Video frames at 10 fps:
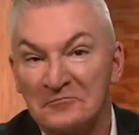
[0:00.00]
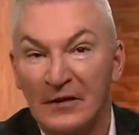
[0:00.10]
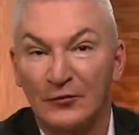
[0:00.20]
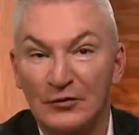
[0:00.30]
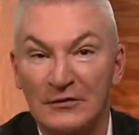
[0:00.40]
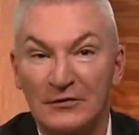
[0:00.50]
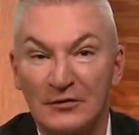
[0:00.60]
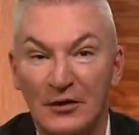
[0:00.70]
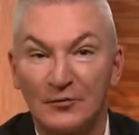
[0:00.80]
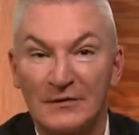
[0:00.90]
des fois, j'ai
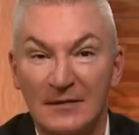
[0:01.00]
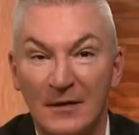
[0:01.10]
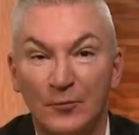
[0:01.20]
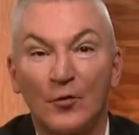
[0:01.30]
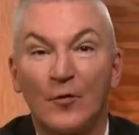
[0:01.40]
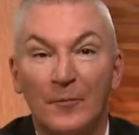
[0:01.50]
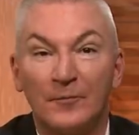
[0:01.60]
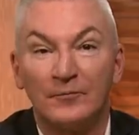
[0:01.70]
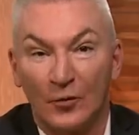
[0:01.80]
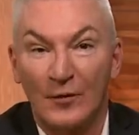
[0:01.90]
le goût de dire, mais
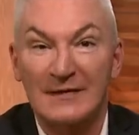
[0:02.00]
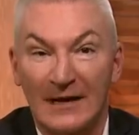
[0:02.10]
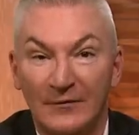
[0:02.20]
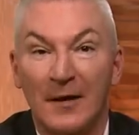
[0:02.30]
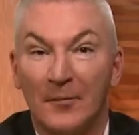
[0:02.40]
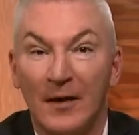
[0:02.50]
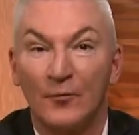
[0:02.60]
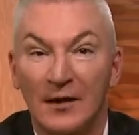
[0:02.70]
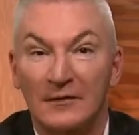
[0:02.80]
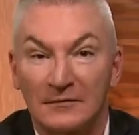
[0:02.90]
pourquoi, pourquoi ça n'arriverait pas à
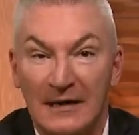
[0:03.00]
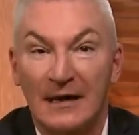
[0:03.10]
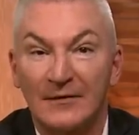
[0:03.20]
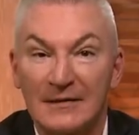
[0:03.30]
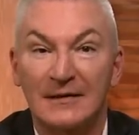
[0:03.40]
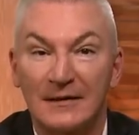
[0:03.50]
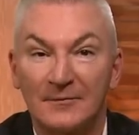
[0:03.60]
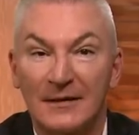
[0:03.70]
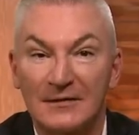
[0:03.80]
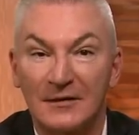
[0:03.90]
moi? Ça arrive à certaines
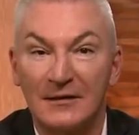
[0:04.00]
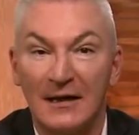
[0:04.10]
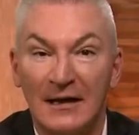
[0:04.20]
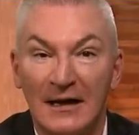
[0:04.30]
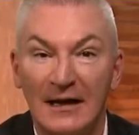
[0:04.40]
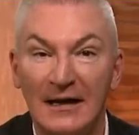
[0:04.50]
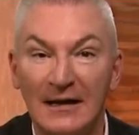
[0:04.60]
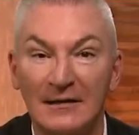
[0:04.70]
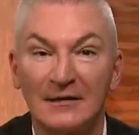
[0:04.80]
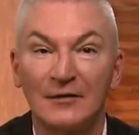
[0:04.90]
personnes.
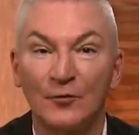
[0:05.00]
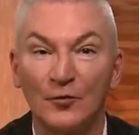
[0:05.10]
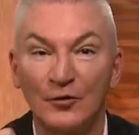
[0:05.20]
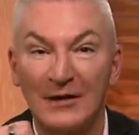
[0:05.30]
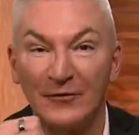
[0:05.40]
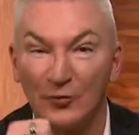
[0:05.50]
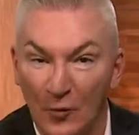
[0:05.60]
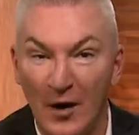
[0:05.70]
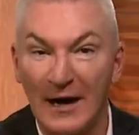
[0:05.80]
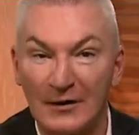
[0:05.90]
Et au lieu d'en
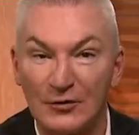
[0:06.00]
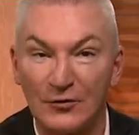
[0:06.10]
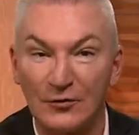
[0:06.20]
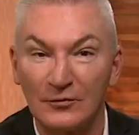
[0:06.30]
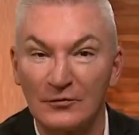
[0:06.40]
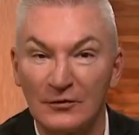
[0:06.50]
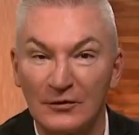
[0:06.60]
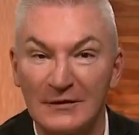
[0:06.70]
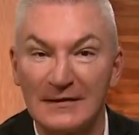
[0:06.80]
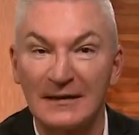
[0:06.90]
vouloir à Dieu,
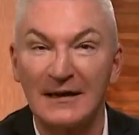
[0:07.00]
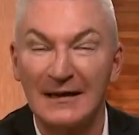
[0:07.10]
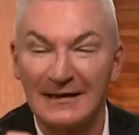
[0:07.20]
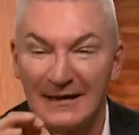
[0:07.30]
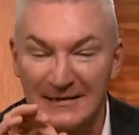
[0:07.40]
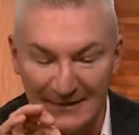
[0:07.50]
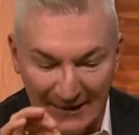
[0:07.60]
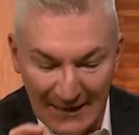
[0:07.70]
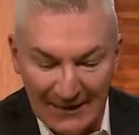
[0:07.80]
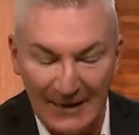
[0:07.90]
de dire
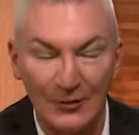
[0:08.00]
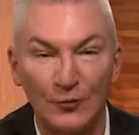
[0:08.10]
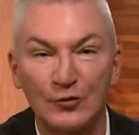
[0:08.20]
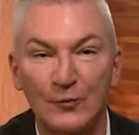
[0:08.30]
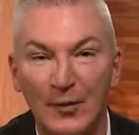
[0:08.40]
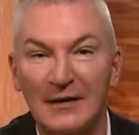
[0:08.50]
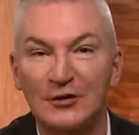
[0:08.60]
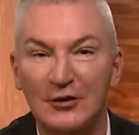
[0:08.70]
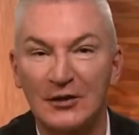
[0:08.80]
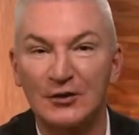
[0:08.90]
quel cadeau je peux aller
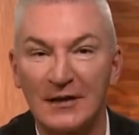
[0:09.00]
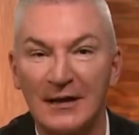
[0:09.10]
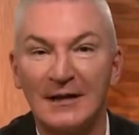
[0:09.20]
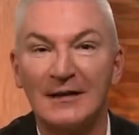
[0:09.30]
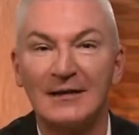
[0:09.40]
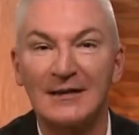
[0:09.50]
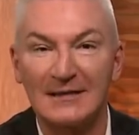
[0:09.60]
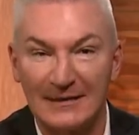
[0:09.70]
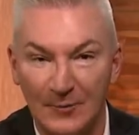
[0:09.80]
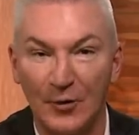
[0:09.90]
chercher dans
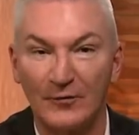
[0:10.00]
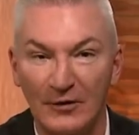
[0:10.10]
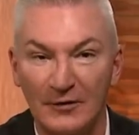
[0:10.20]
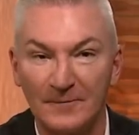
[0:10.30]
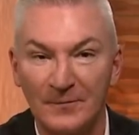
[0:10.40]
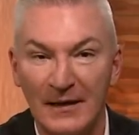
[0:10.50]
cette épreuve-là.